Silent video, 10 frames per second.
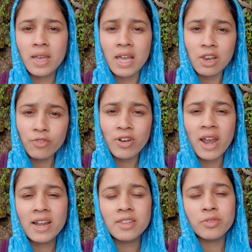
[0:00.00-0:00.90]
हेलो
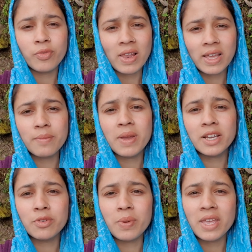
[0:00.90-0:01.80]
फ्रेंड्स वेलकम बैक
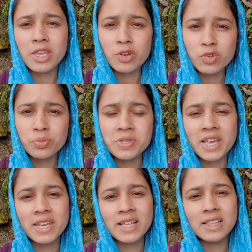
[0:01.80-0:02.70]
टू माय यूट्यूब
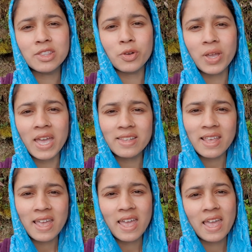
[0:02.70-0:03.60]
चैनल तो कैसे
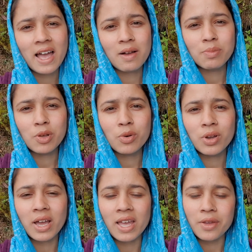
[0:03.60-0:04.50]
हैं आप
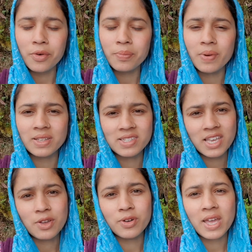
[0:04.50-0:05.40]
लोग आई होप अच्छे
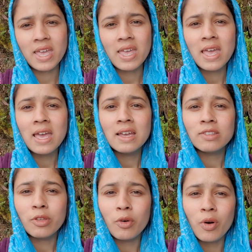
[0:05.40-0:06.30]
ही होंगे
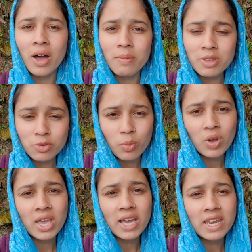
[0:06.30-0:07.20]
तो अभी सुबह
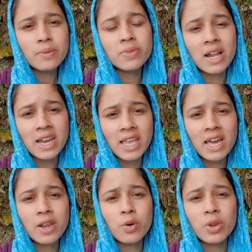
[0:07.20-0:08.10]
के करीब साढ़े
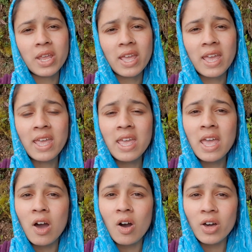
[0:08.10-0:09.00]
ग्यारह हो रहे हैं
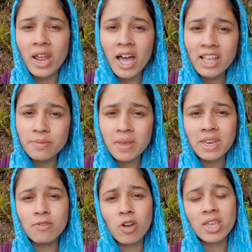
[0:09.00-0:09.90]
और आज
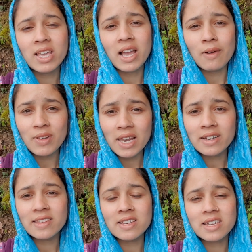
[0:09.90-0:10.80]
मेरी ब्लॉगिंग काफ़ी लेट
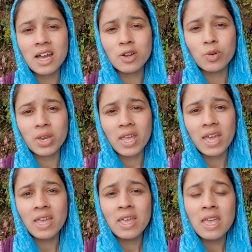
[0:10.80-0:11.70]
से स्टार्ट हो रही
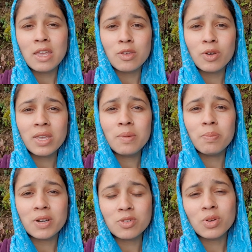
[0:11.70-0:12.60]
है क्योंकि
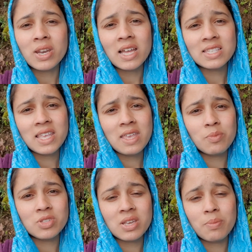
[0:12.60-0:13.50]
परसों रात से ही
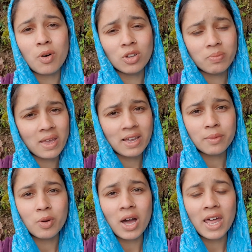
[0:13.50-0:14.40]
मुझे बहुत भयंकर
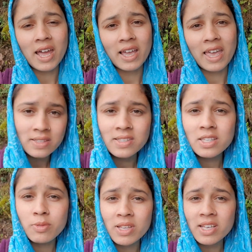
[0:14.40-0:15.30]
बुखार आ गया
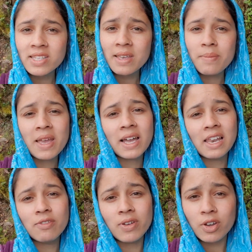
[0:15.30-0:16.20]
जिस वजह से मैं
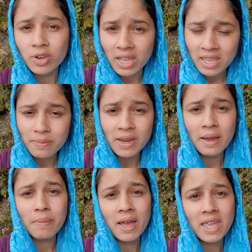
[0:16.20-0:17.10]
कल वीडियो नहीं बना
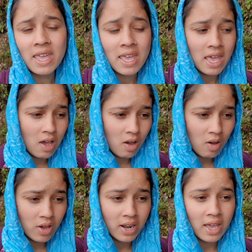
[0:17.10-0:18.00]
पाई
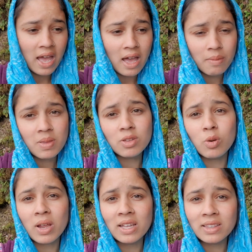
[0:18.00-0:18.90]
और अभी
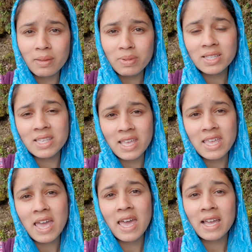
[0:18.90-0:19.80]
थोड़ा तबीयत
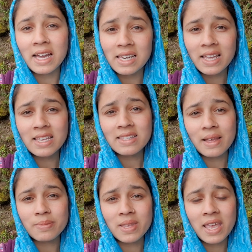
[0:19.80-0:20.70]
सही है कल के
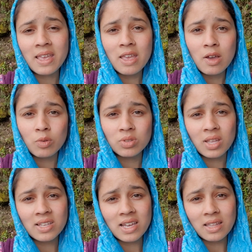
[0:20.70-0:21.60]
हिसाब से
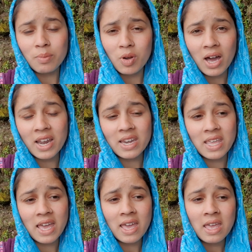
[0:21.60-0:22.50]
उतना ज़्यादा बुखार
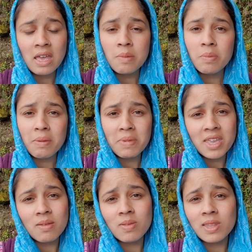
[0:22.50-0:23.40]
नहीं है मम्मी
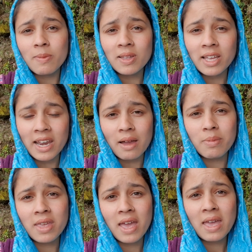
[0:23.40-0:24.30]
की भी तबीयत खराब
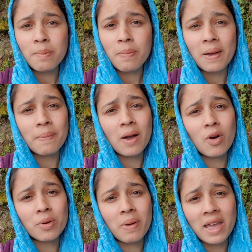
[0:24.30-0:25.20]
ही है पापा
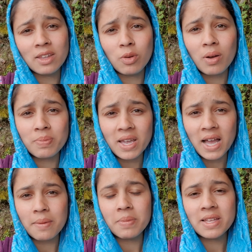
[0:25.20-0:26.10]
और भाई तो अपने
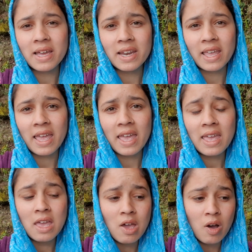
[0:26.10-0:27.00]
काम पे जा रखे हैं
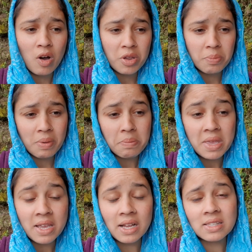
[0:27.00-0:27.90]
और मम्मी
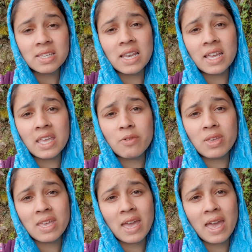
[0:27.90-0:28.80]
कल से लगी
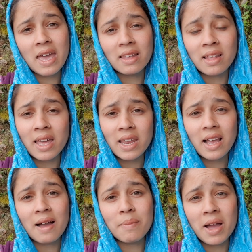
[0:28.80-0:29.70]
हुई है सारे
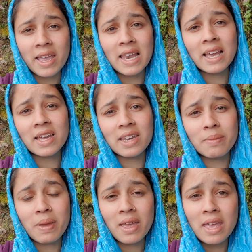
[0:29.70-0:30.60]
काम अकेले करने
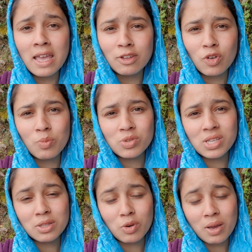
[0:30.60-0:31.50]
पे तो
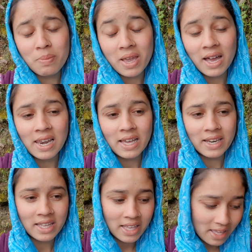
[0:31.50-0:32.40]
मुझे थोड़ा बेकार लग
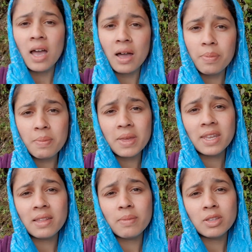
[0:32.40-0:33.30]
रहा था अभी मेरी
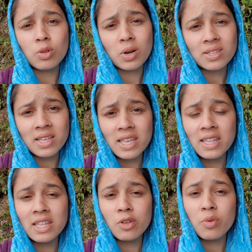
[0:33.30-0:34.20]
तबीयत थोड़ा सही
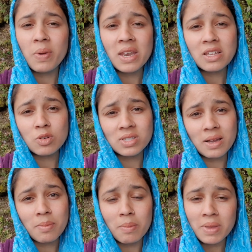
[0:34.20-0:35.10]
थी तो मैंने सोचा
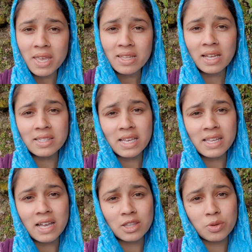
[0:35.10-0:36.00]
मम्मी के साथ चली
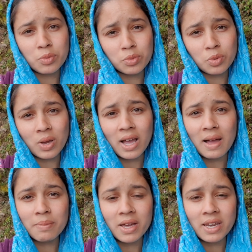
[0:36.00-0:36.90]
जाती हूँ थोड़ा
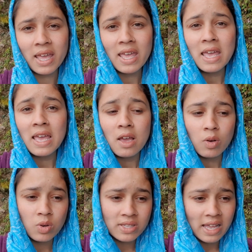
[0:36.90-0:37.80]
काम करने
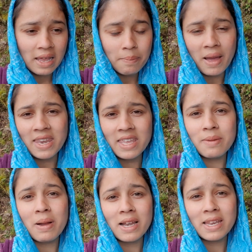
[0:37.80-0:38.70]
गौशाला पानी की
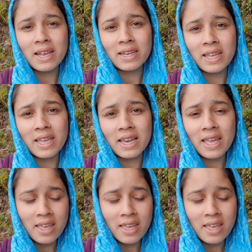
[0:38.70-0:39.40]
बाल्टी रखने के लिए